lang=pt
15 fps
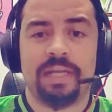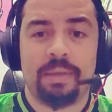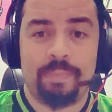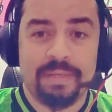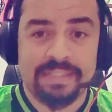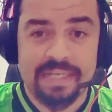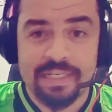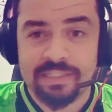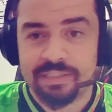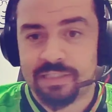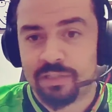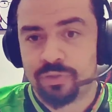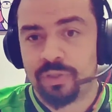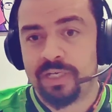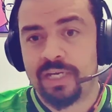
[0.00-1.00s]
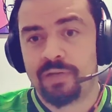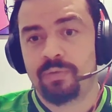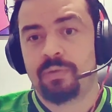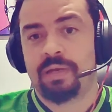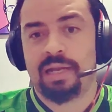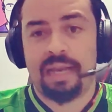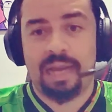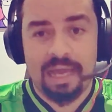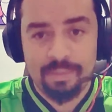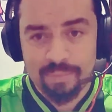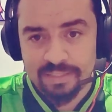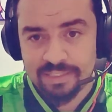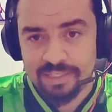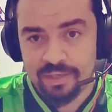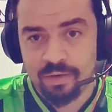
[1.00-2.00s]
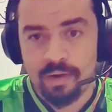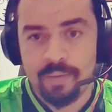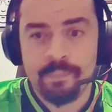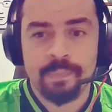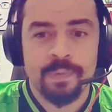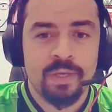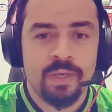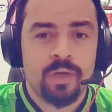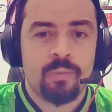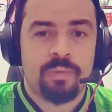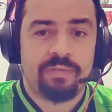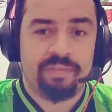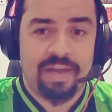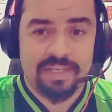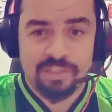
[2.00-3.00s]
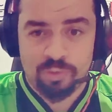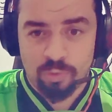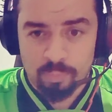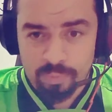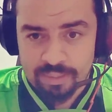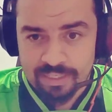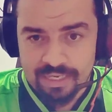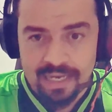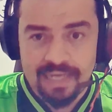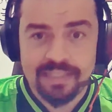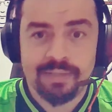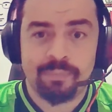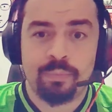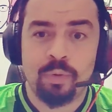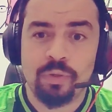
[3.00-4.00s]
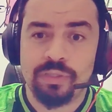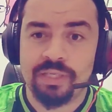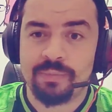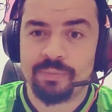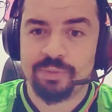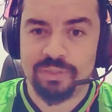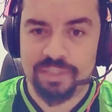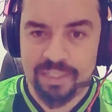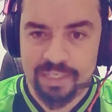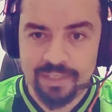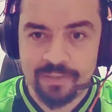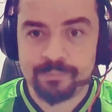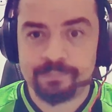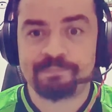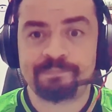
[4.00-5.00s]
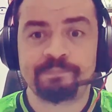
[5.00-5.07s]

Apesar de estar jogando lá em Maceió, uma viagem complicada, pouco tempo de treino,